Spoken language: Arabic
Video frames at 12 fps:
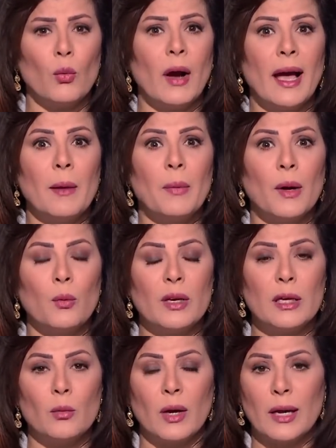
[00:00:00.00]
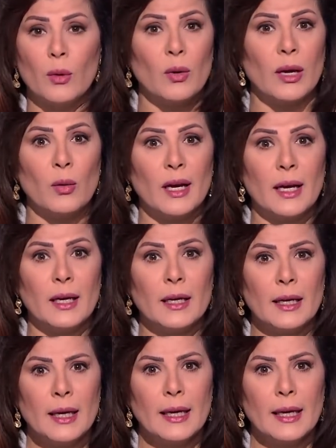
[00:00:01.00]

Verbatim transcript: وأبوي و و و